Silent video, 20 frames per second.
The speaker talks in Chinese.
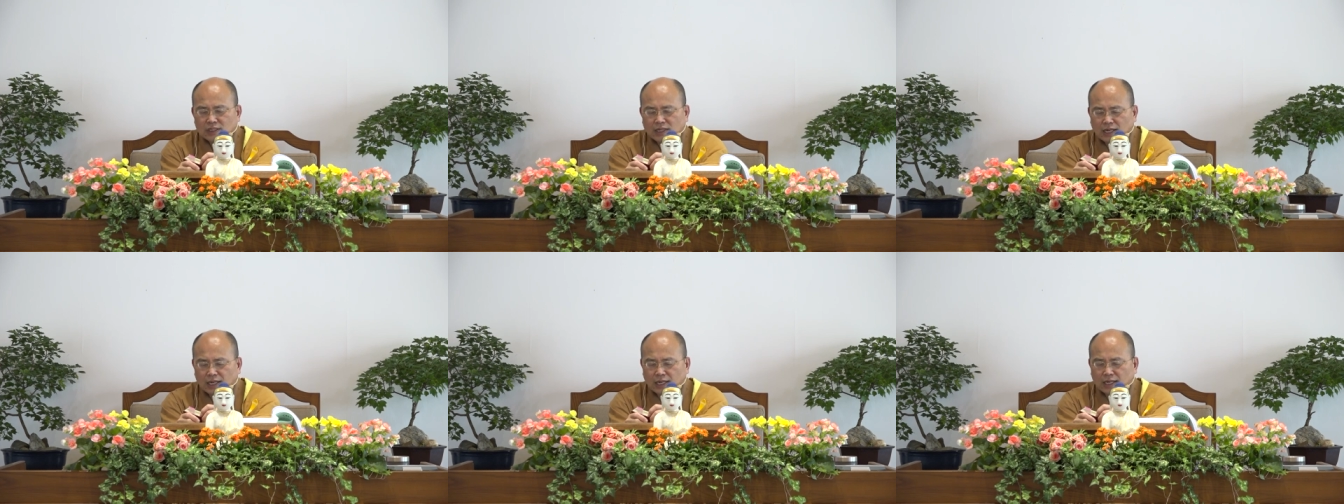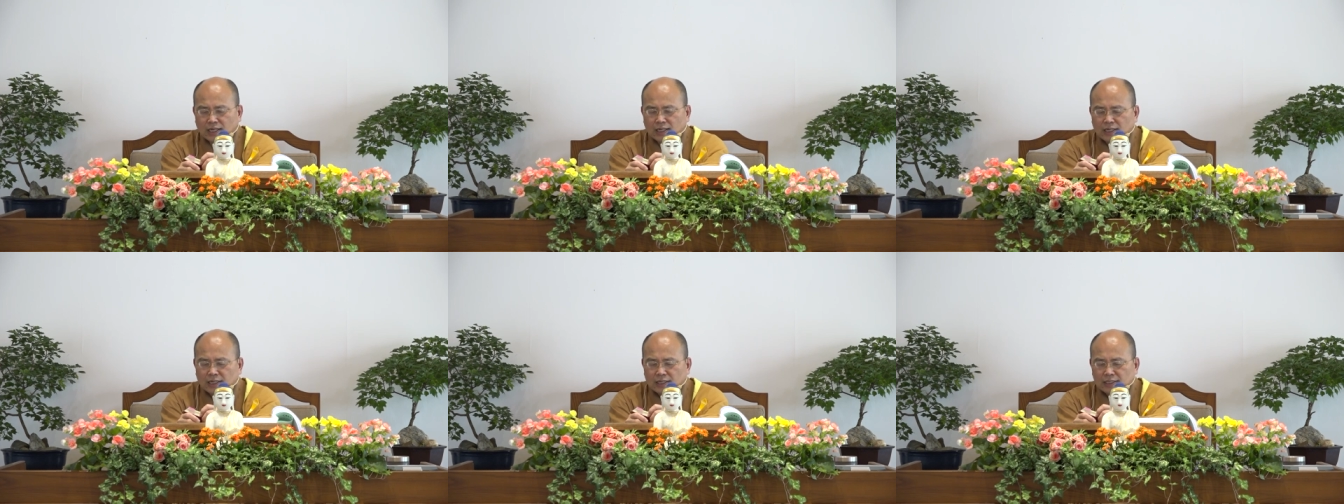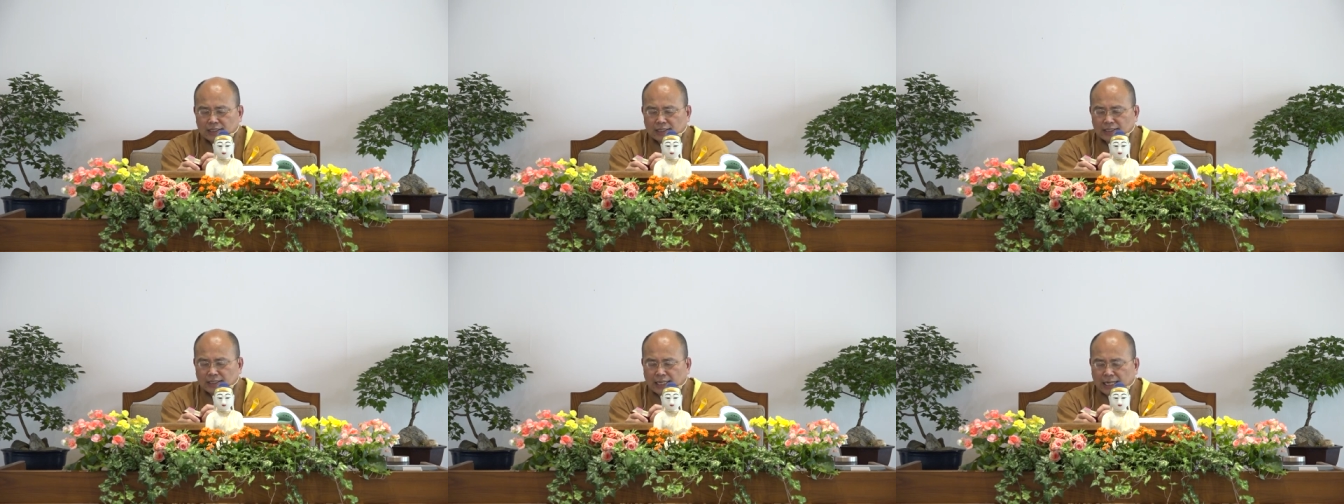啊，
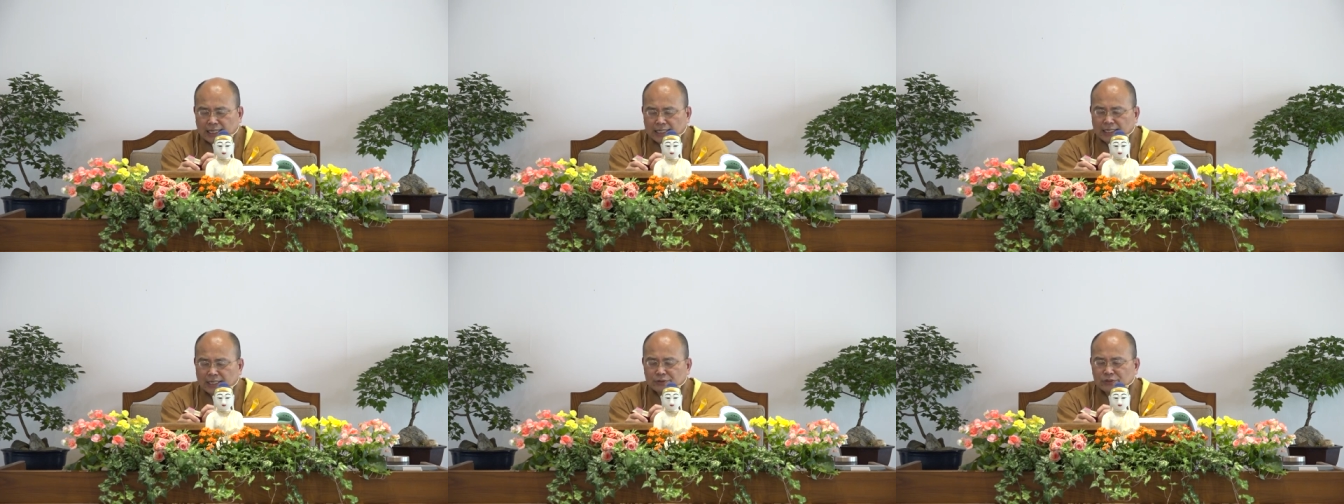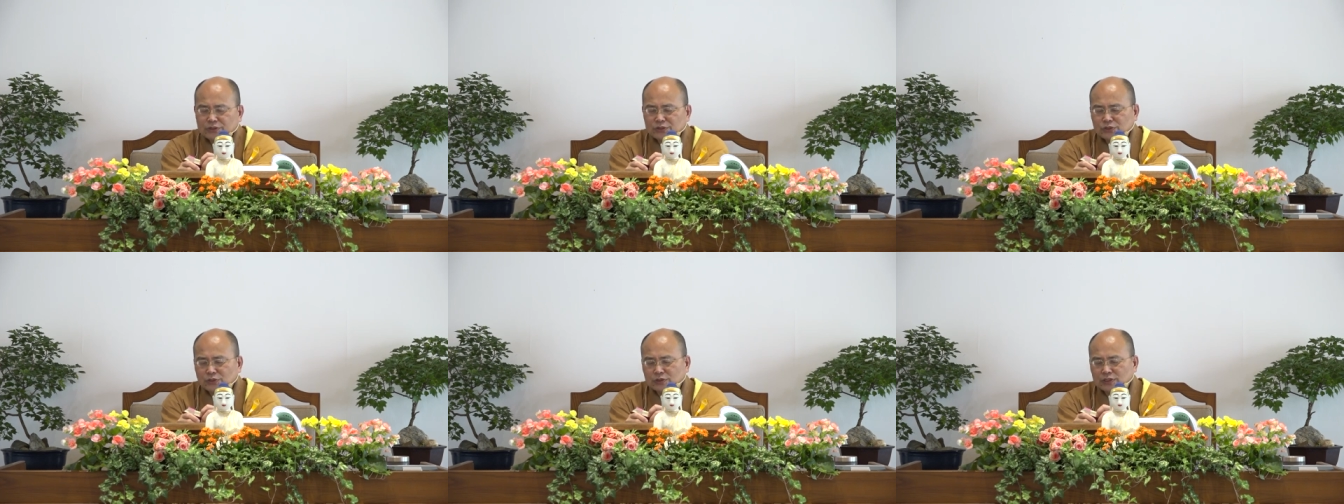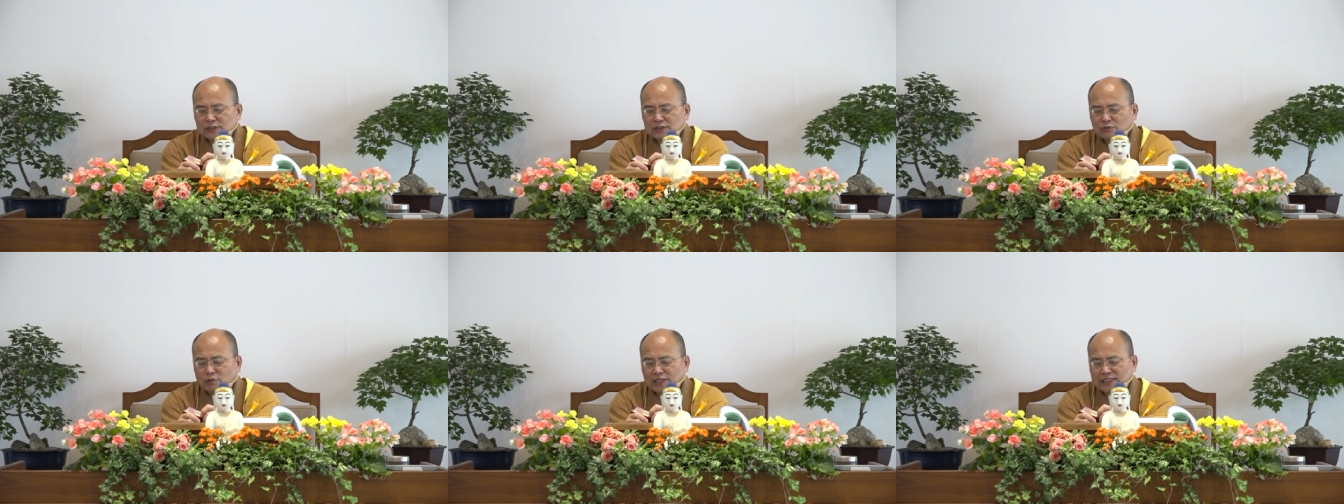那阿那利就
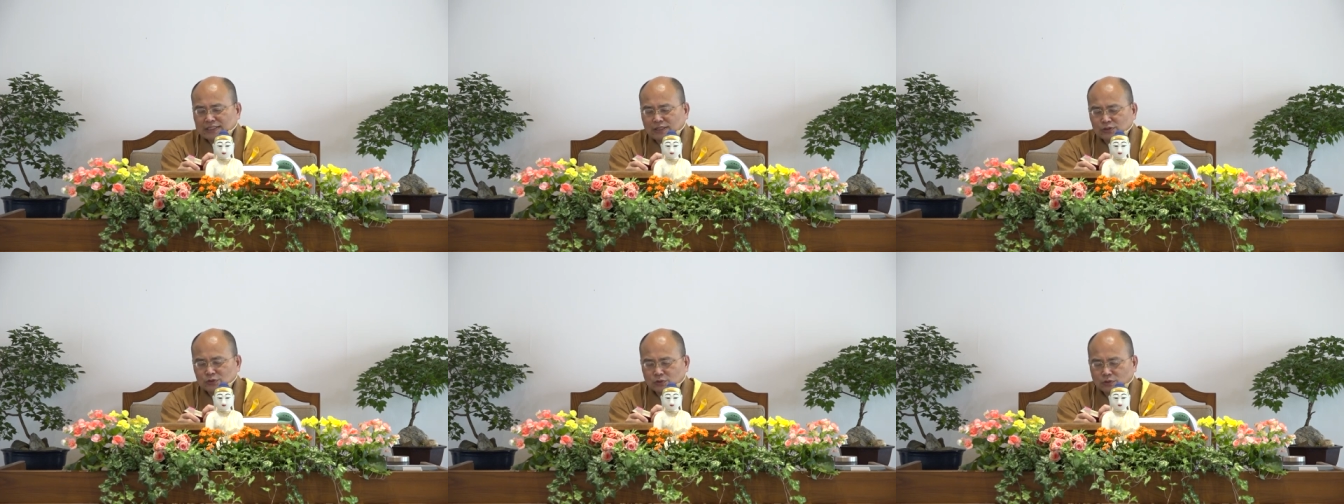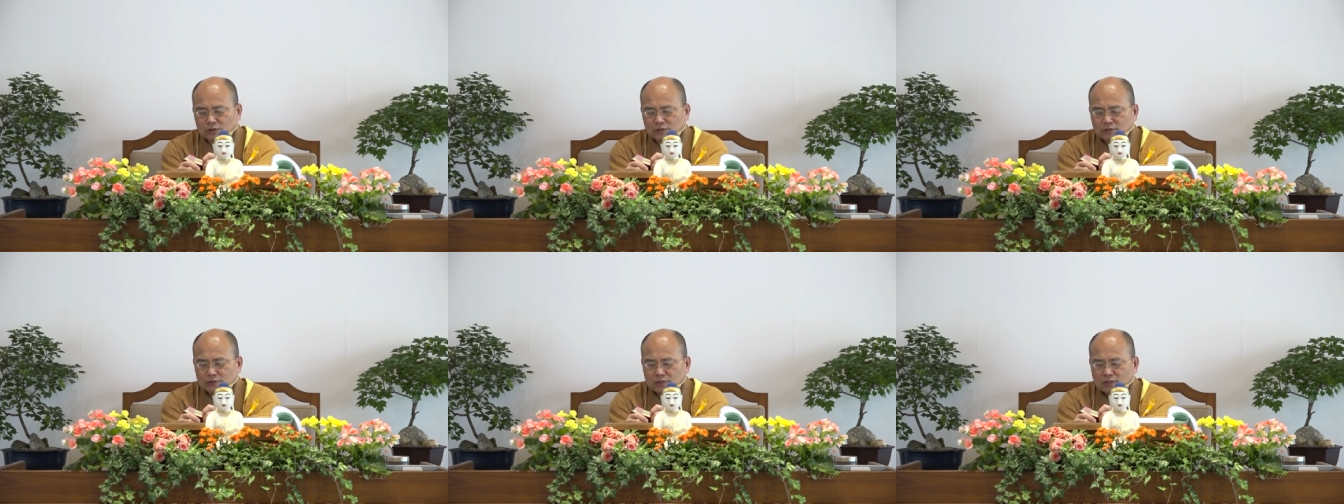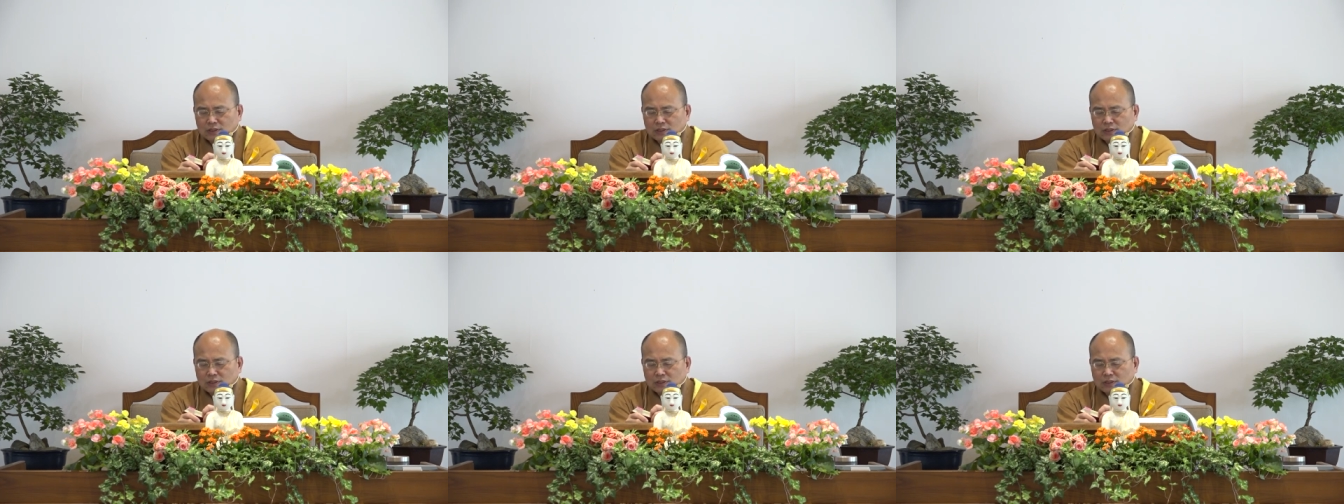跟外道说，